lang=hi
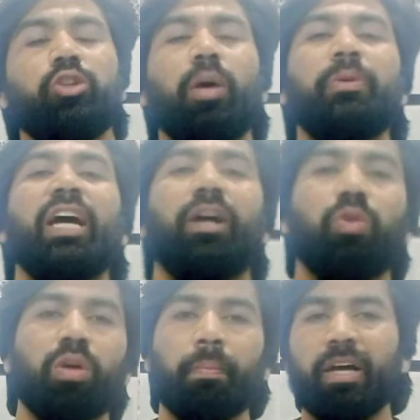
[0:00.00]
तो आप क्या
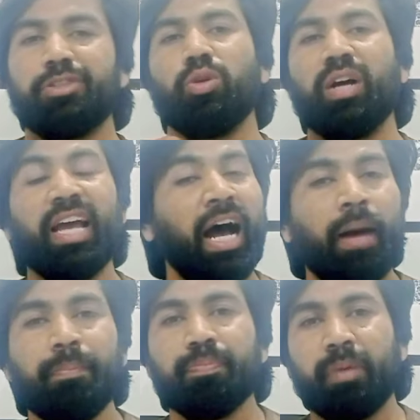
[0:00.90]
करोगे फंस तो गए
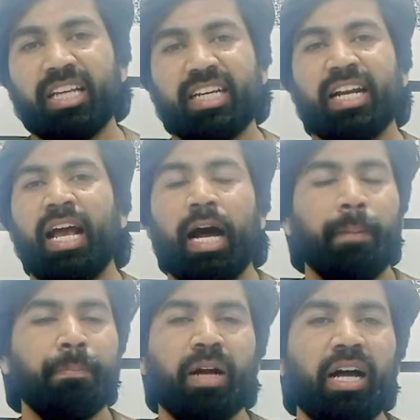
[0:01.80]
आप पैसा गया
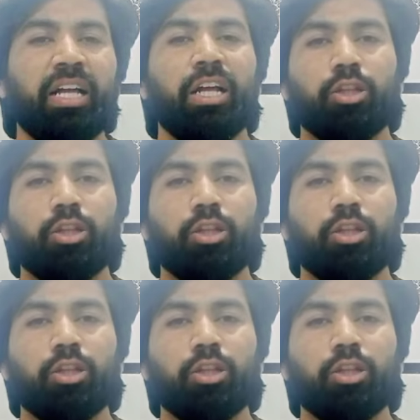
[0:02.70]
आपका